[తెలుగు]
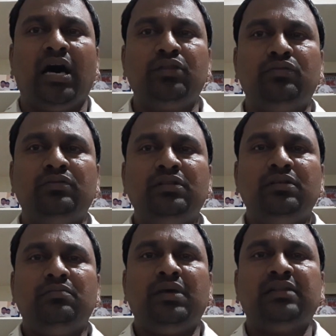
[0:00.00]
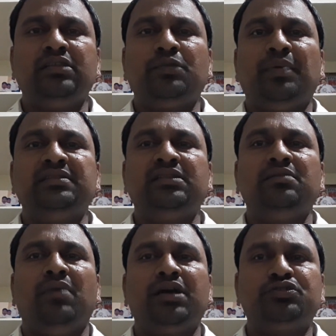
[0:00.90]
కాదు మీరందరి పద్ధతి
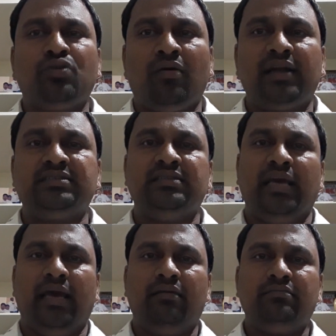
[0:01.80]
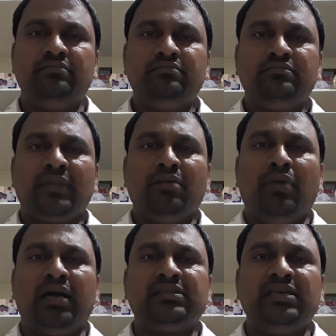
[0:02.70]
మార్చుకోవాల్సిందే
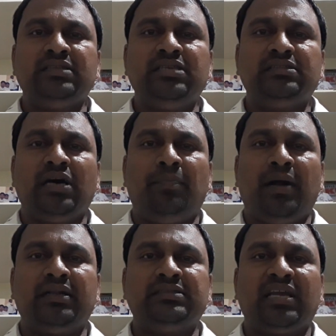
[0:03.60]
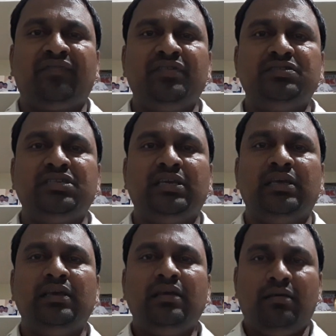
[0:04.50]
భారతీయ జనతా పార్టీ తరఫు నుంచి
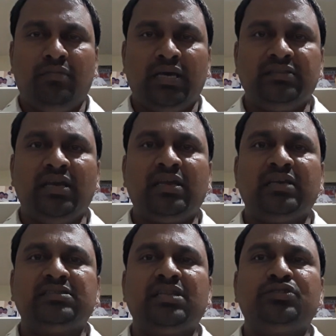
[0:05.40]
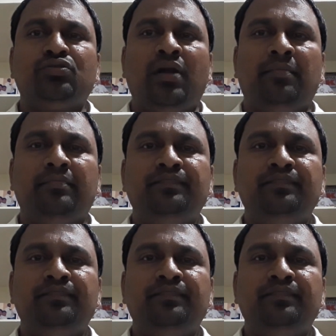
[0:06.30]
మీ అందరికీ హెచ్చరిస్తున్నాం